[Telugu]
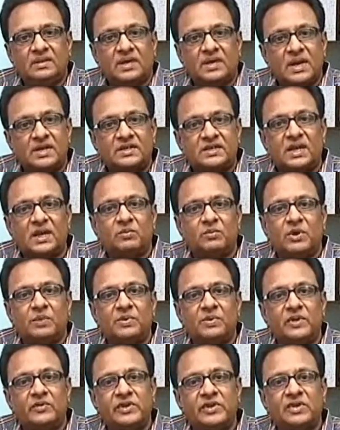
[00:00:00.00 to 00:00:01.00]
ద్రాక్షారమ్మ
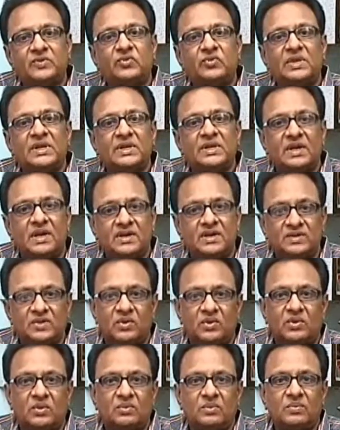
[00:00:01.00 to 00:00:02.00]
పీవీఆర్ జూనియర్
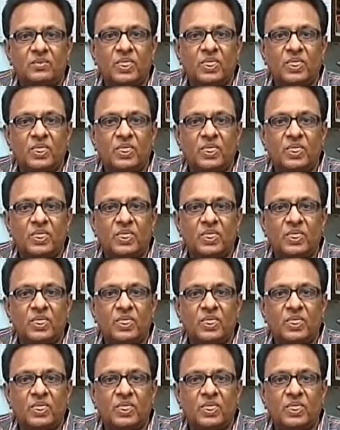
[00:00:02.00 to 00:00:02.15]
కాలేజీలో